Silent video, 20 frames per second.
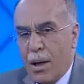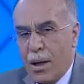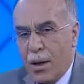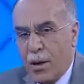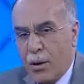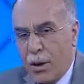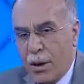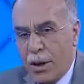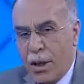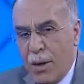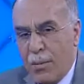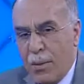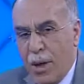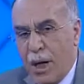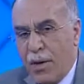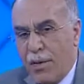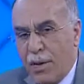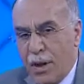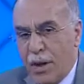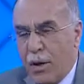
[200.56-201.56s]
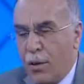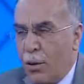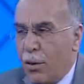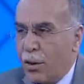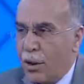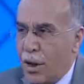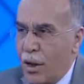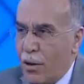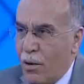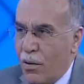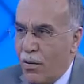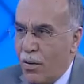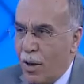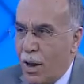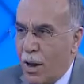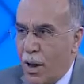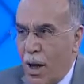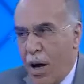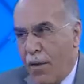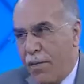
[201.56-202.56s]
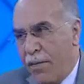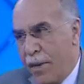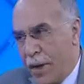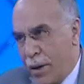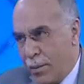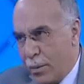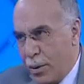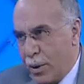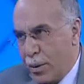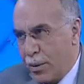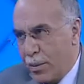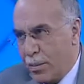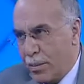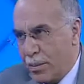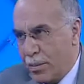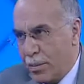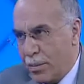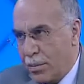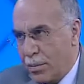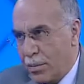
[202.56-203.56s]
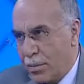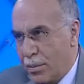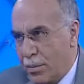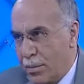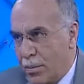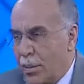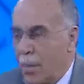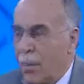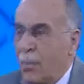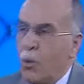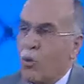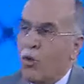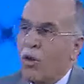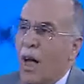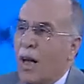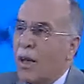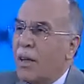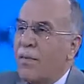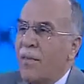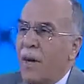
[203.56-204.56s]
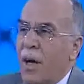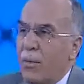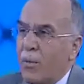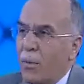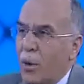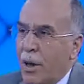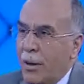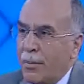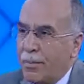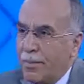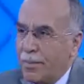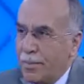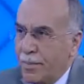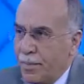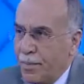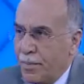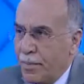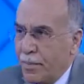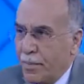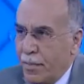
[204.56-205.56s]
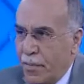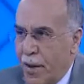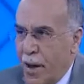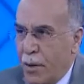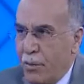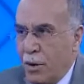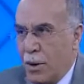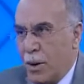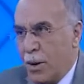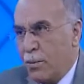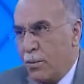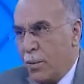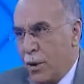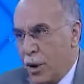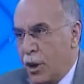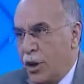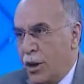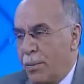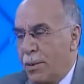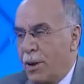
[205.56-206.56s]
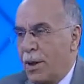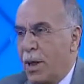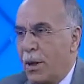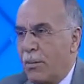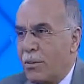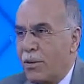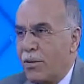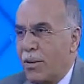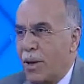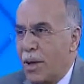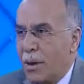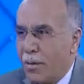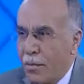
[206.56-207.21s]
Göster marifetini gösteriyor falan. Aferin diyor. Bir yüz altın verin buna. Vermiştir. Bir işi başarmış falan.